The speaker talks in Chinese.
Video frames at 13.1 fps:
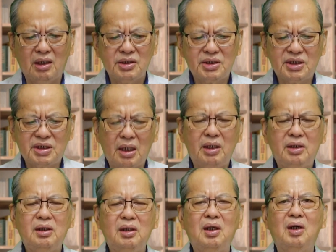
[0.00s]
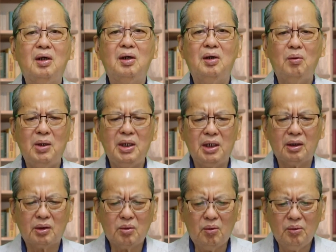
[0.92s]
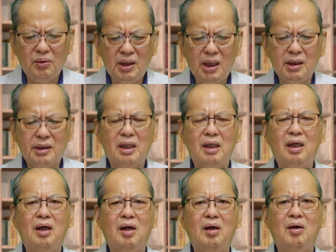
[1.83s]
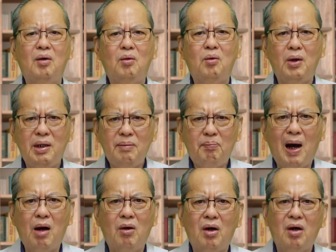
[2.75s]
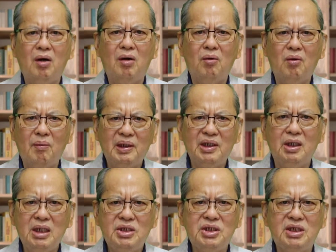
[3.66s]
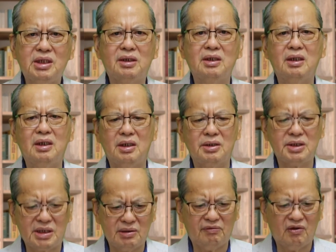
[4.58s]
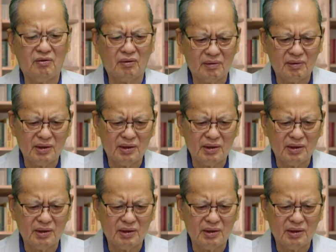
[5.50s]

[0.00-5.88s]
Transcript: 神会公义的回报我们一切的侍奉。